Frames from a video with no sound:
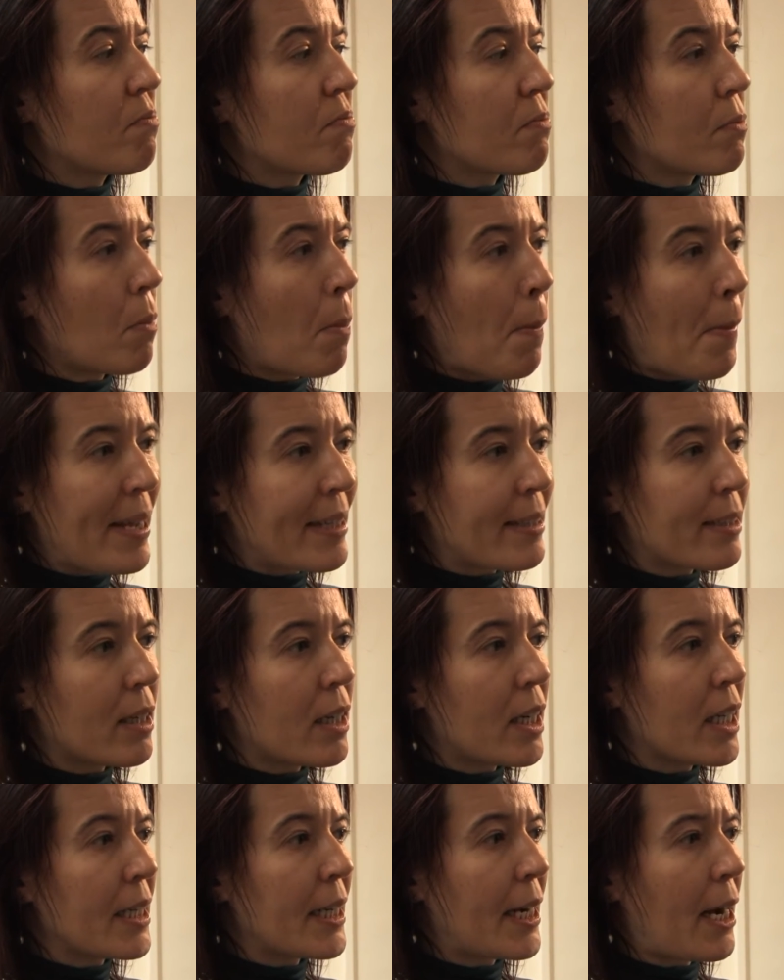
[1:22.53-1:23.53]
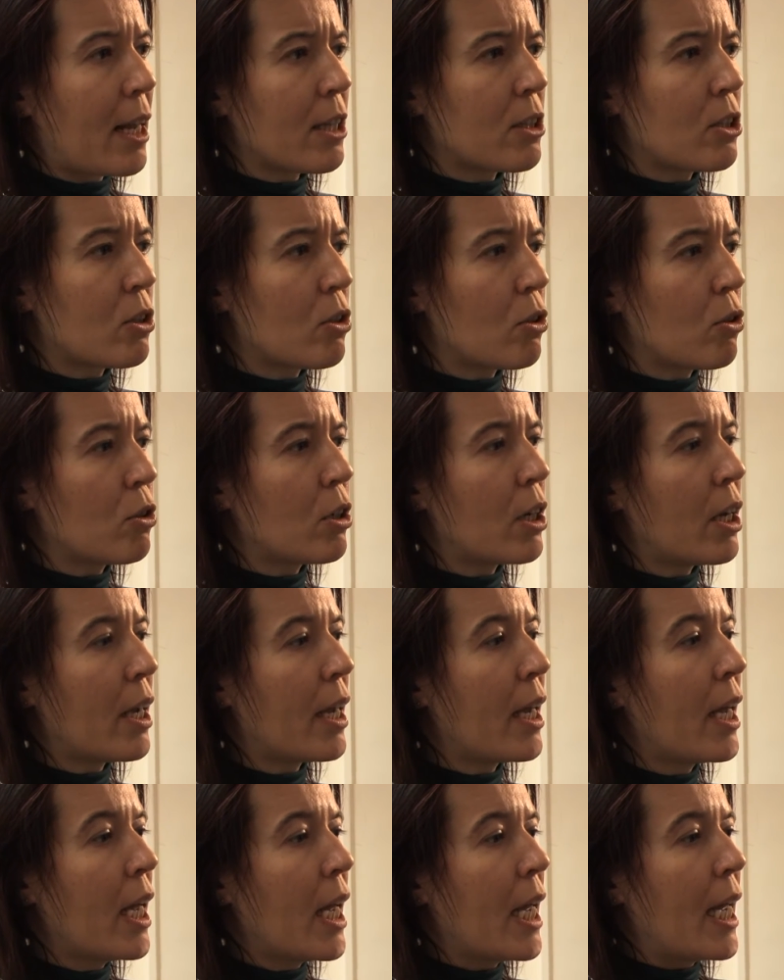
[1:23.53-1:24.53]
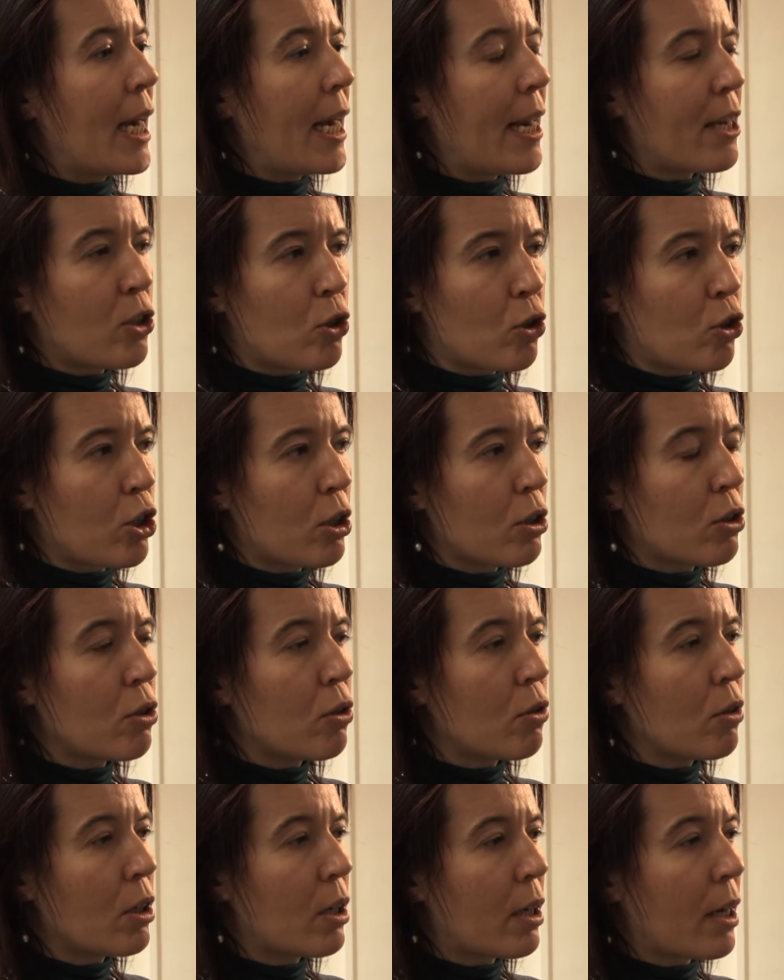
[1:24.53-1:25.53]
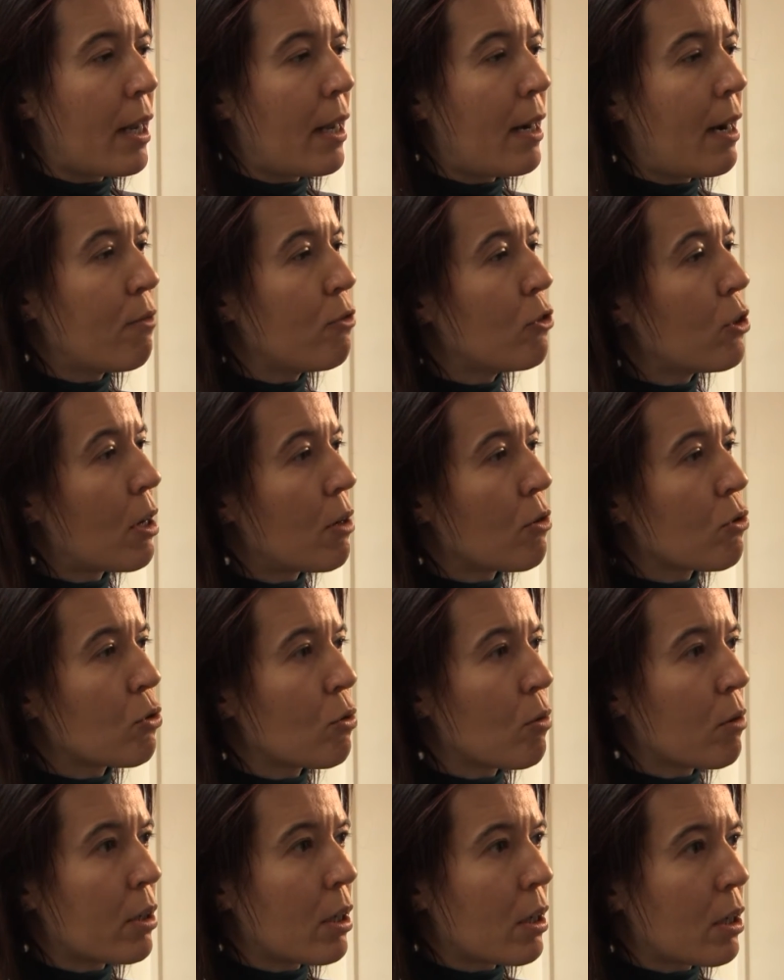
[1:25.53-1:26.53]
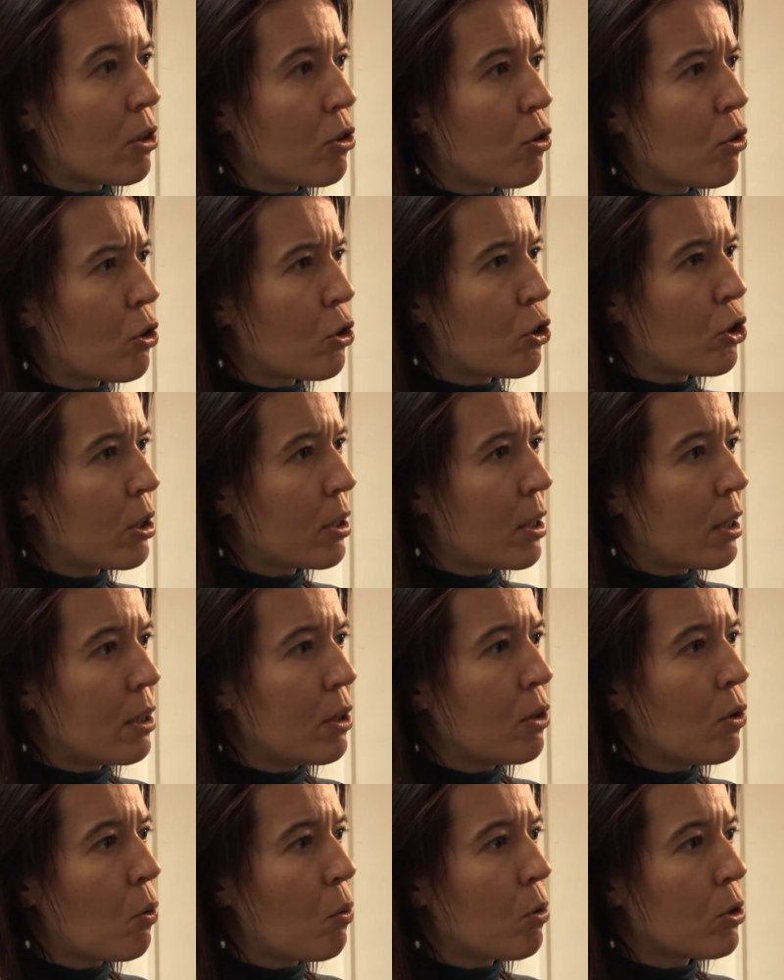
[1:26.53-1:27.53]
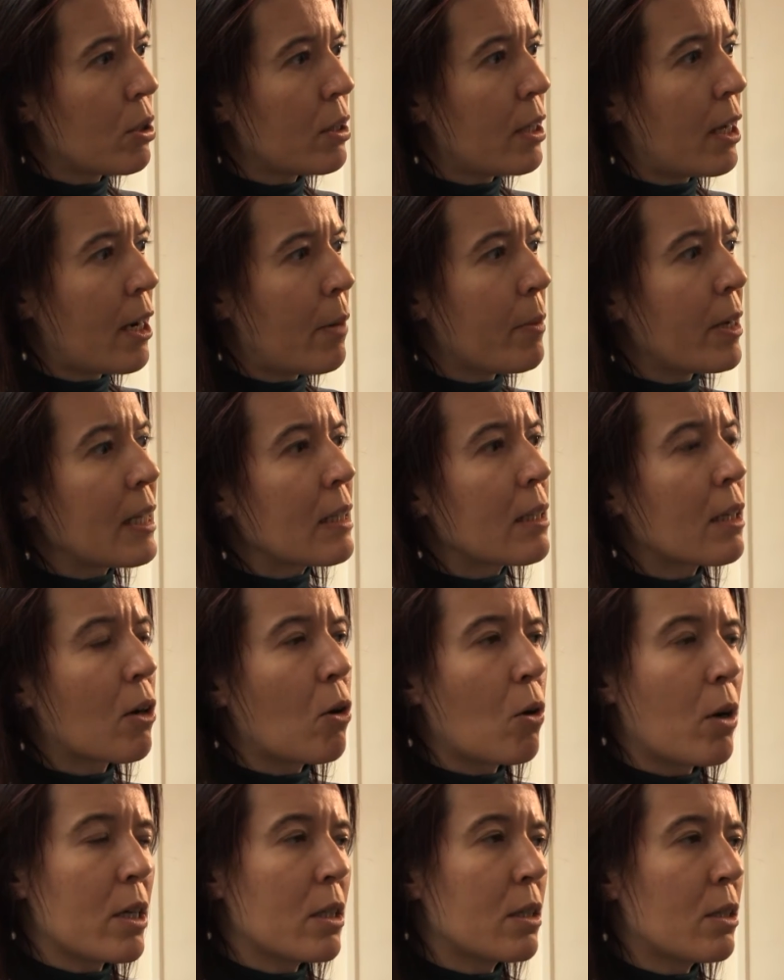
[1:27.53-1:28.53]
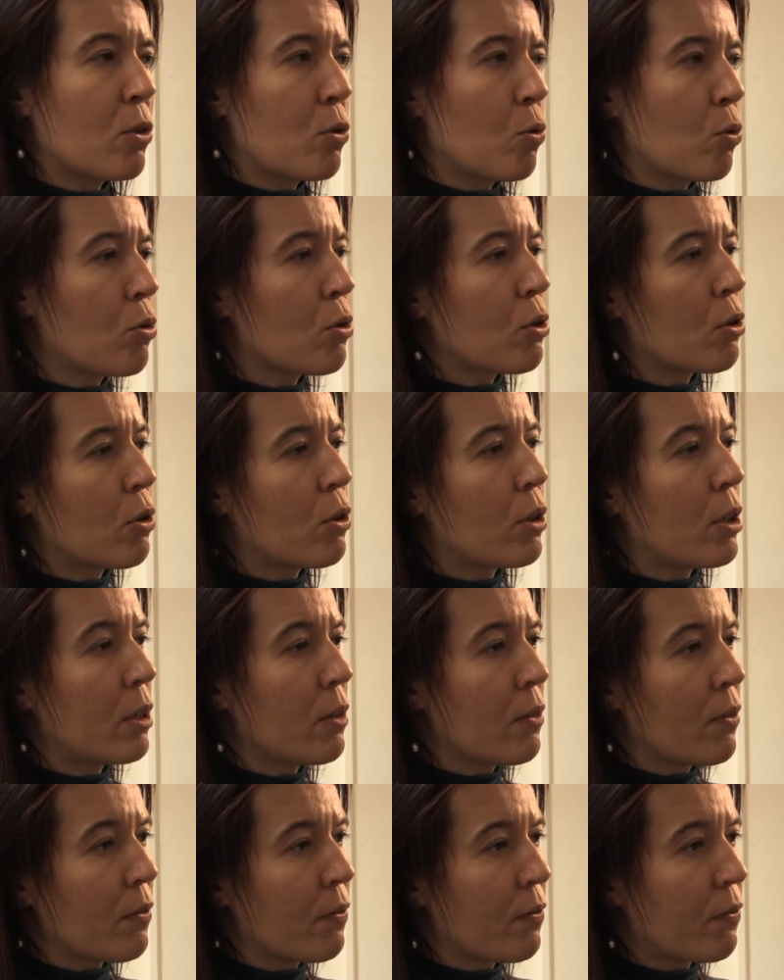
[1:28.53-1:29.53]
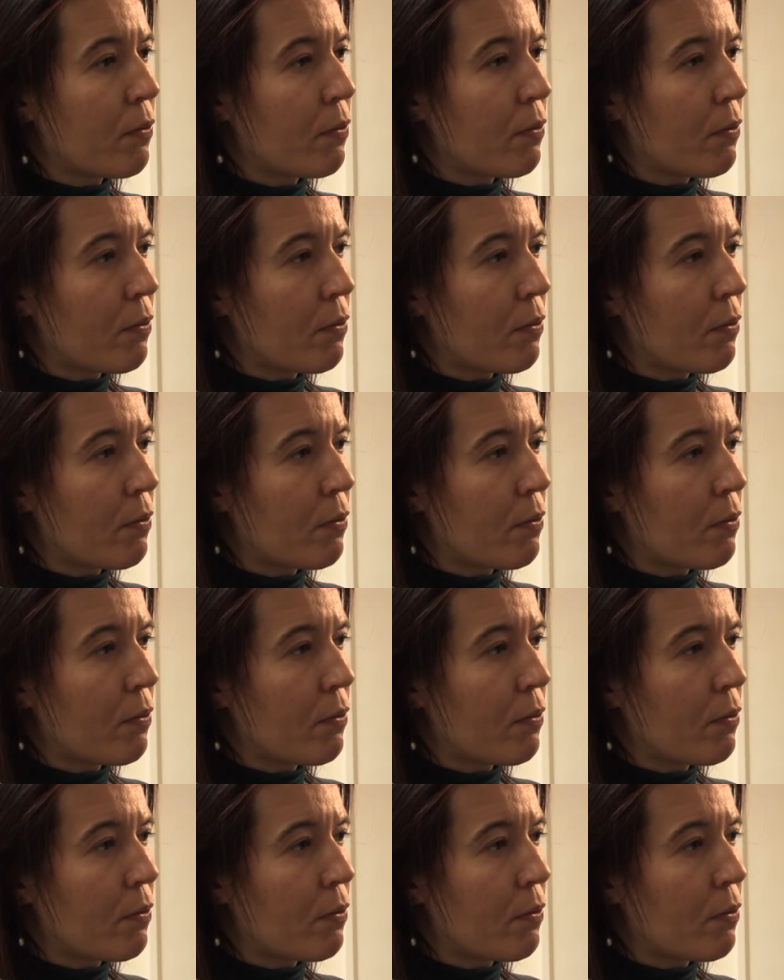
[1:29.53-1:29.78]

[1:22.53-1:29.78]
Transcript: mettere in relazione le associazioni che lavorano sul territorio cittadino quotidianamente con le istituzioni?